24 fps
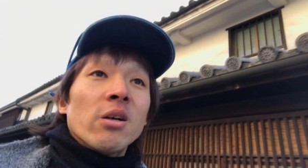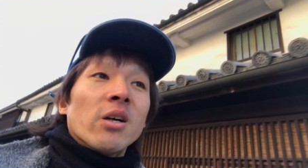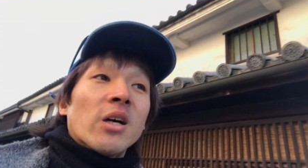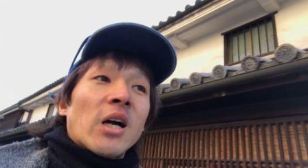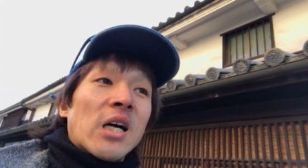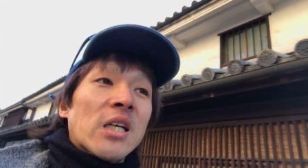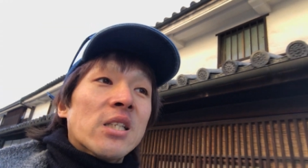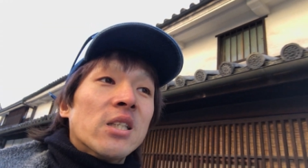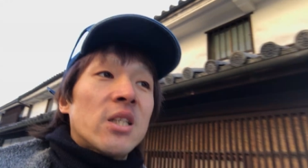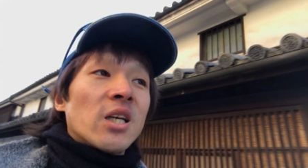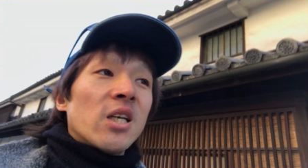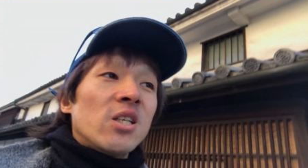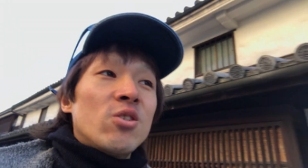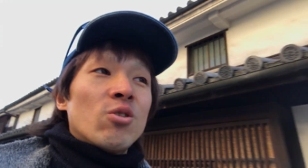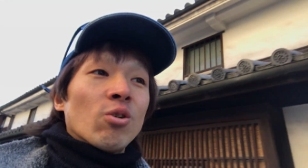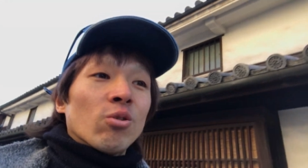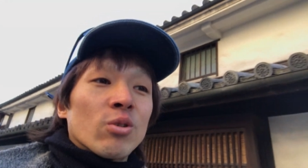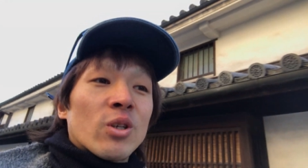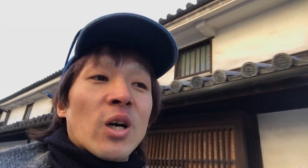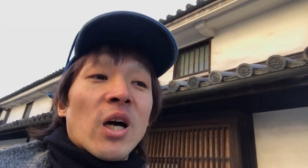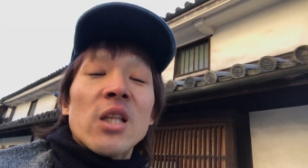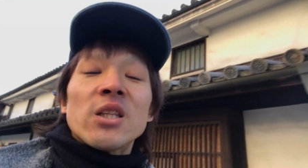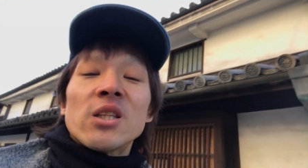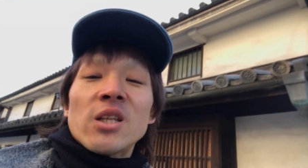安全上の
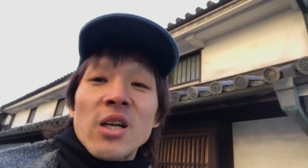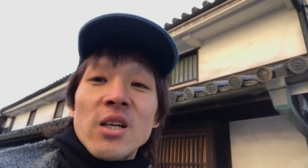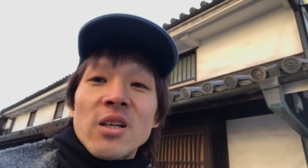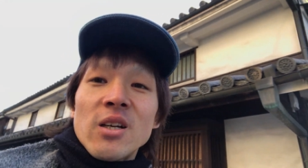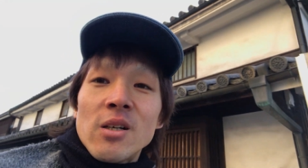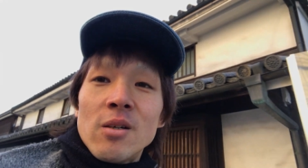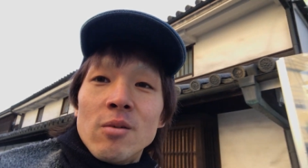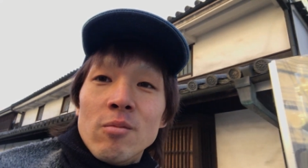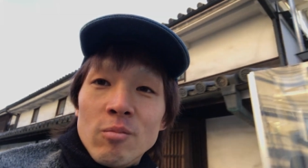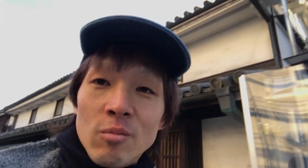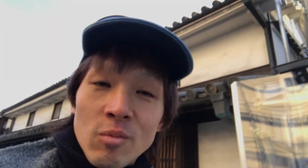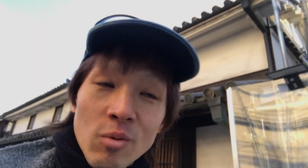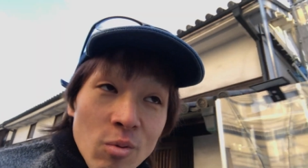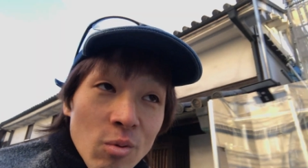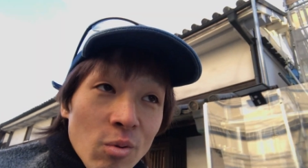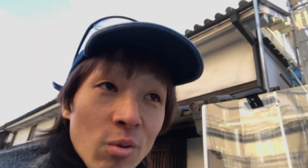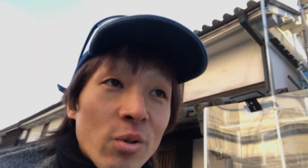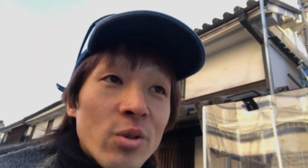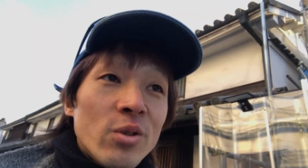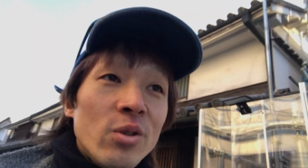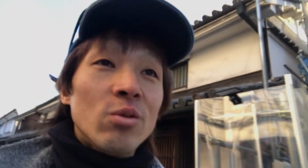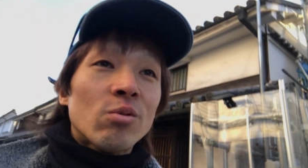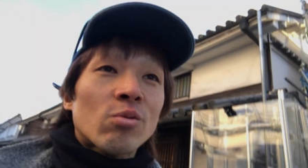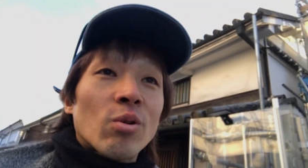観点からもう
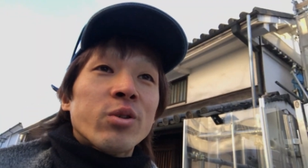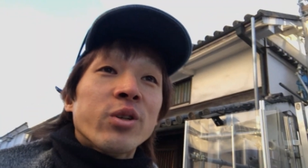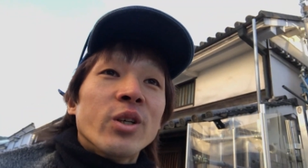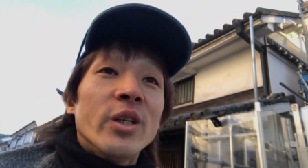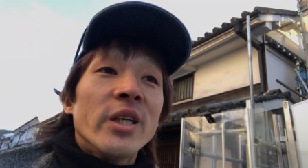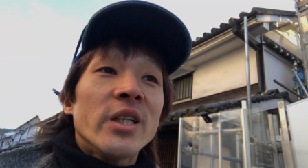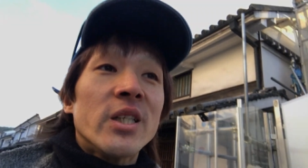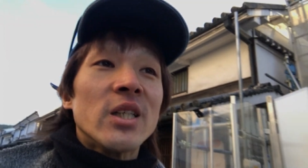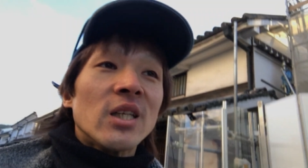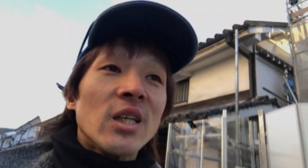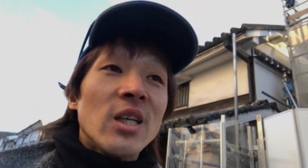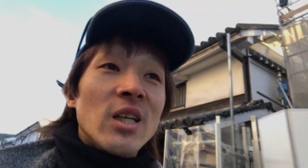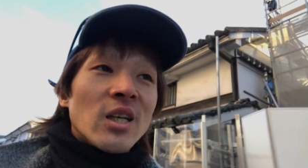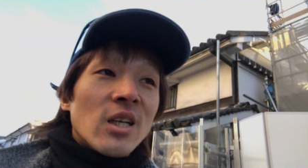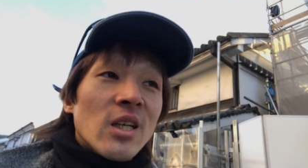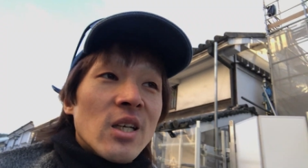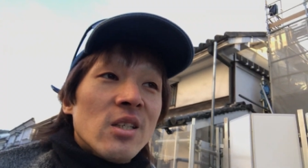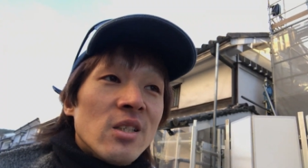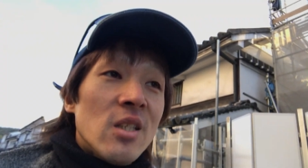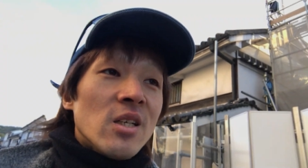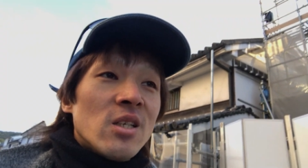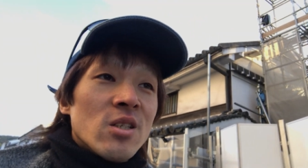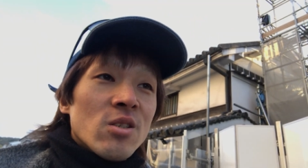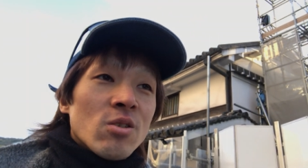いうこと
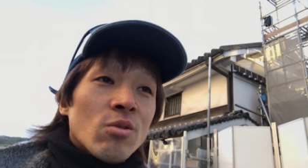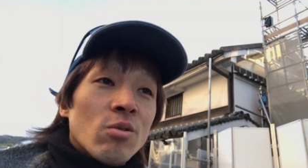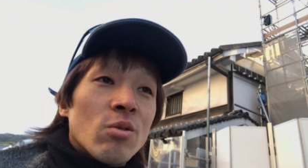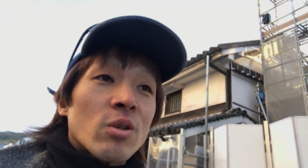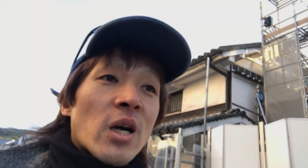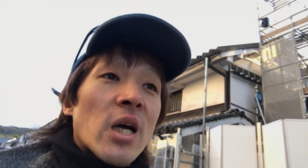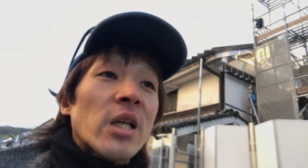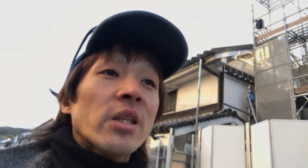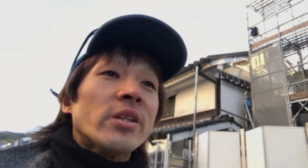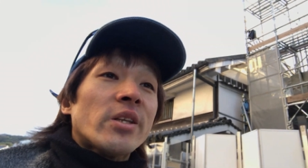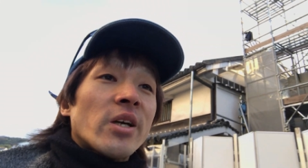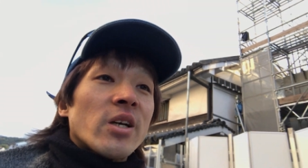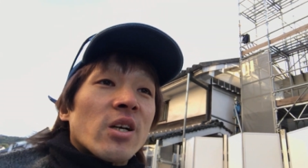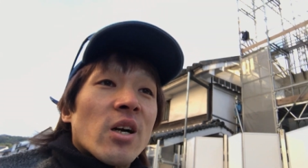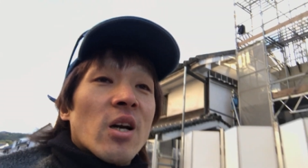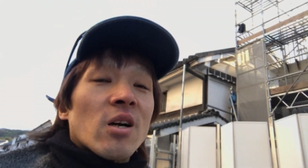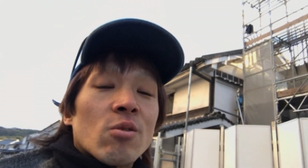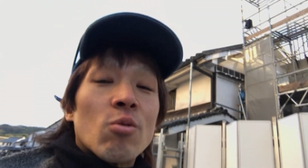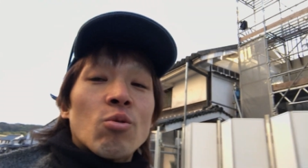観点から